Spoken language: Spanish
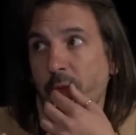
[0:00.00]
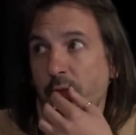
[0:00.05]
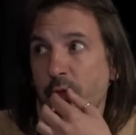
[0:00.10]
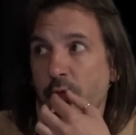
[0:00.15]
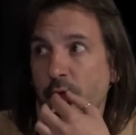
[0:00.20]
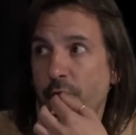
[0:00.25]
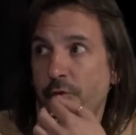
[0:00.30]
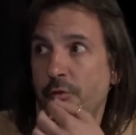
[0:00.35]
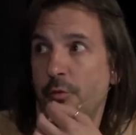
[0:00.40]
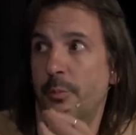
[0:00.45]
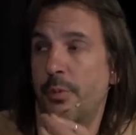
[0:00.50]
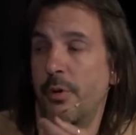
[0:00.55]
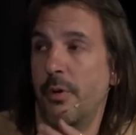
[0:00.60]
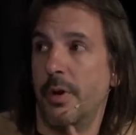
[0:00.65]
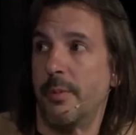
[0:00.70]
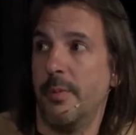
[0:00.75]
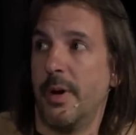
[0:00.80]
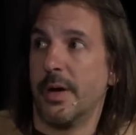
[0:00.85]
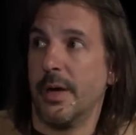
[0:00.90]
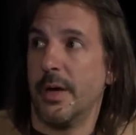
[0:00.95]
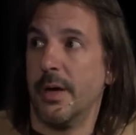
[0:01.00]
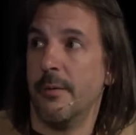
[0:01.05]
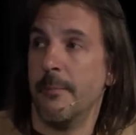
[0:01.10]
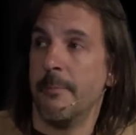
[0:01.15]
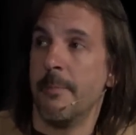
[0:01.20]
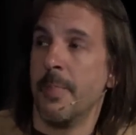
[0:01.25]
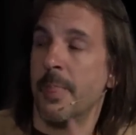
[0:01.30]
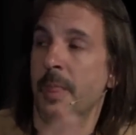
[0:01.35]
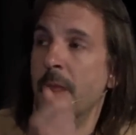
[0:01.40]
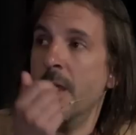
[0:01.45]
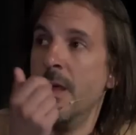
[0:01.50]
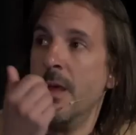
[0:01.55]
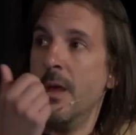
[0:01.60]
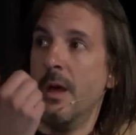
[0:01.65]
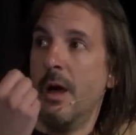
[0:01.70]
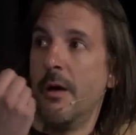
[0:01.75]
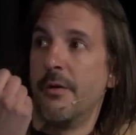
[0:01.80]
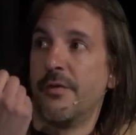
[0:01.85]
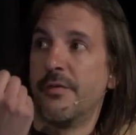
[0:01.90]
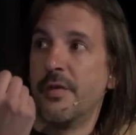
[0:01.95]
Entonces, un problema que
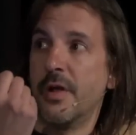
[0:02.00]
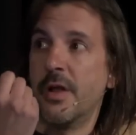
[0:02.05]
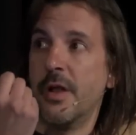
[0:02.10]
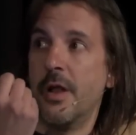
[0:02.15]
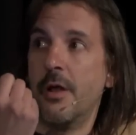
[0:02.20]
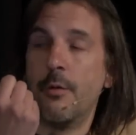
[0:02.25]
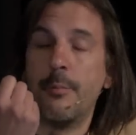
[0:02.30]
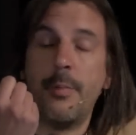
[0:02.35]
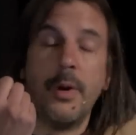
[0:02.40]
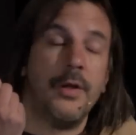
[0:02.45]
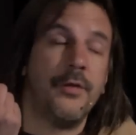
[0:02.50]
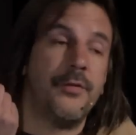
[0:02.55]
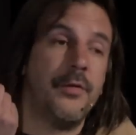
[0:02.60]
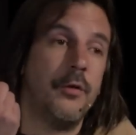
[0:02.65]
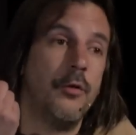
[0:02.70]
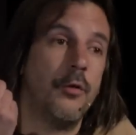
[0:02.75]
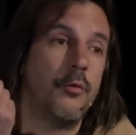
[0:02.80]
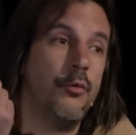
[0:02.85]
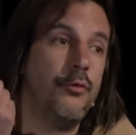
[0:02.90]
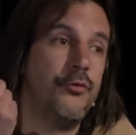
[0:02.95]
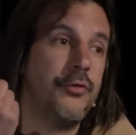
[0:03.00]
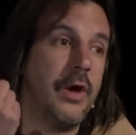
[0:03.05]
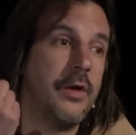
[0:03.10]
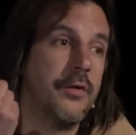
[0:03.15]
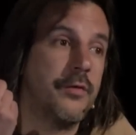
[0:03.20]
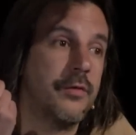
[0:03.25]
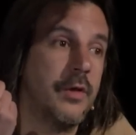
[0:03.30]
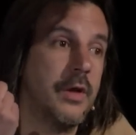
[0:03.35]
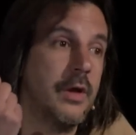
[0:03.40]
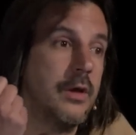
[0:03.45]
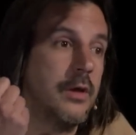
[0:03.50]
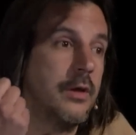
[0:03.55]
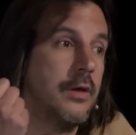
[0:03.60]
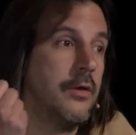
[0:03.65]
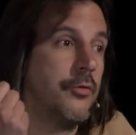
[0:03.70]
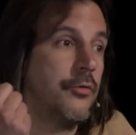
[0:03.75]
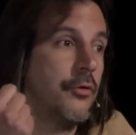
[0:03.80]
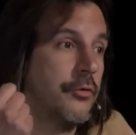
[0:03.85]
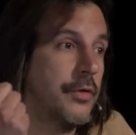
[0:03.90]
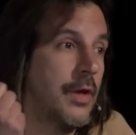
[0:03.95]
a veces el generador parecía no escucharse
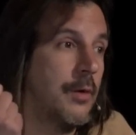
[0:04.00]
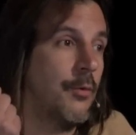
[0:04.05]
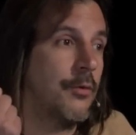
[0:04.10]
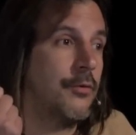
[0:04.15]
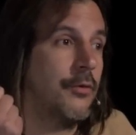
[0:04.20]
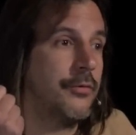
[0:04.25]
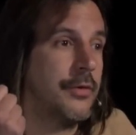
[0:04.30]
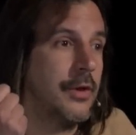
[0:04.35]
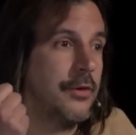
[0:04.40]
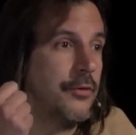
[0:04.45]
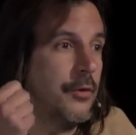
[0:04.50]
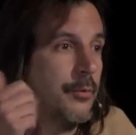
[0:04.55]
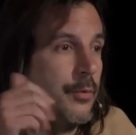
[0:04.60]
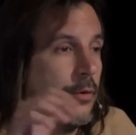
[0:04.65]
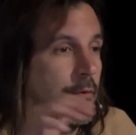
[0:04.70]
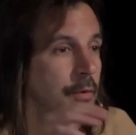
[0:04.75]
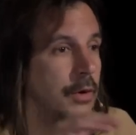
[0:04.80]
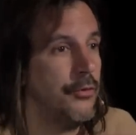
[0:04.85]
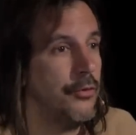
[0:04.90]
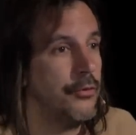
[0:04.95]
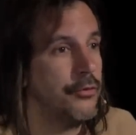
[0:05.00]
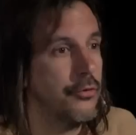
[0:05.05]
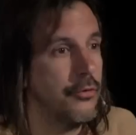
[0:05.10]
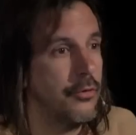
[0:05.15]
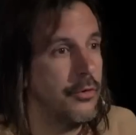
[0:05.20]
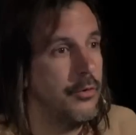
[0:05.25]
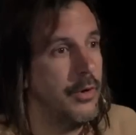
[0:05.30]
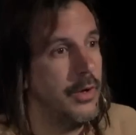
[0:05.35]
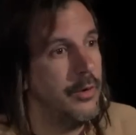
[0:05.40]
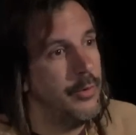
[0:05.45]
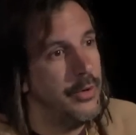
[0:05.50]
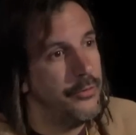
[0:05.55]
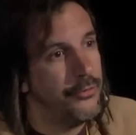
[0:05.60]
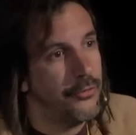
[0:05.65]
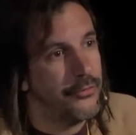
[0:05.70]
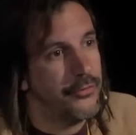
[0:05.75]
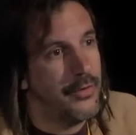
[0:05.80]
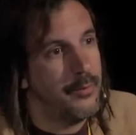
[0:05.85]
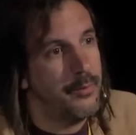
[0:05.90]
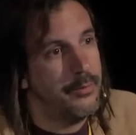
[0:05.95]
y todos estábamos contentos, pero cuando todo el,
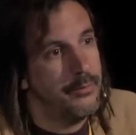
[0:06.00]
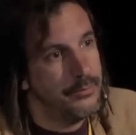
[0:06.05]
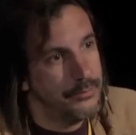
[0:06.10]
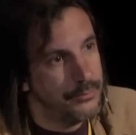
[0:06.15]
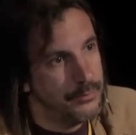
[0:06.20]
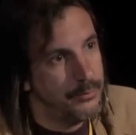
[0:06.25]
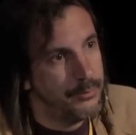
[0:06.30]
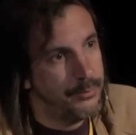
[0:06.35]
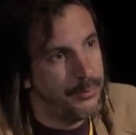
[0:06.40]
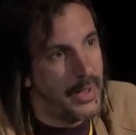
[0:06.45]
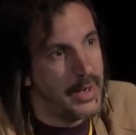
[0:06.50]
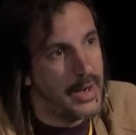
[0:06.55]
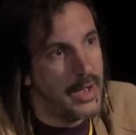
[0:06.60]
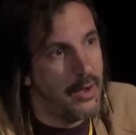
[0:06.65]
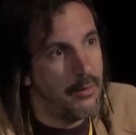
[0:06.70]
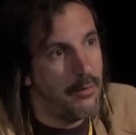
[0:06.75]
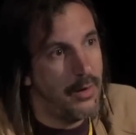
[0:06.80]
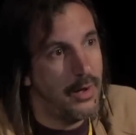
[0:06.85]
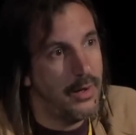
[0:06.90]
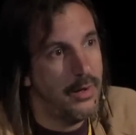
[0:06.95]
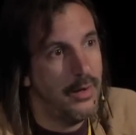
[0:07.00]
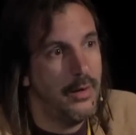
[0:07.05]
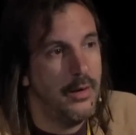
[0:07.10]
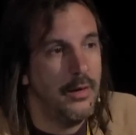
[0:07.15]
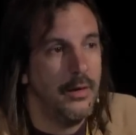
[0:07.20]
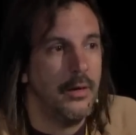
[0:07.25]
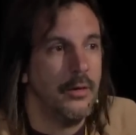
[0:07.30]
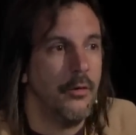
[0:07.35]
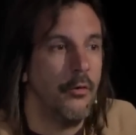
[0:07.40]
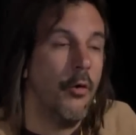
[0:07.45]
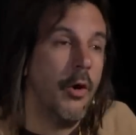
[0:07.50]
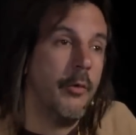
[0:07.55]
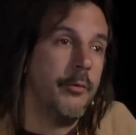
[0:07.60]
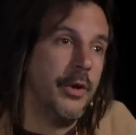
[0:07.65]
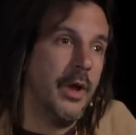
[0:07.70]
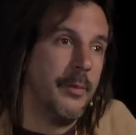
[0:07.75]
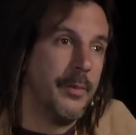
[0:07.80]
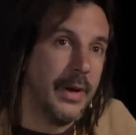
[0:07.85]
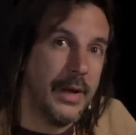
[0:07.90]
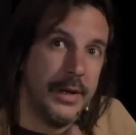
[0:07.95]
viento se paraba o había
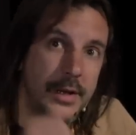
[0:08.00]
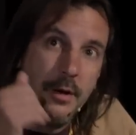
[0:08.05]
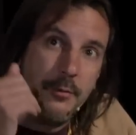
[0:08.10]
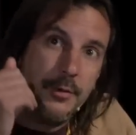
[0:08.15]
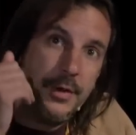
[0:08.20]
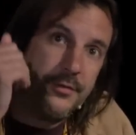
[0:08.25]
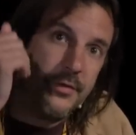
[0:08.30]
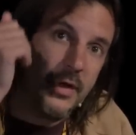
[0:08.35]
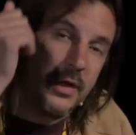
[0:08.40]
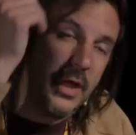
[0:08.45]
una pequeña brisa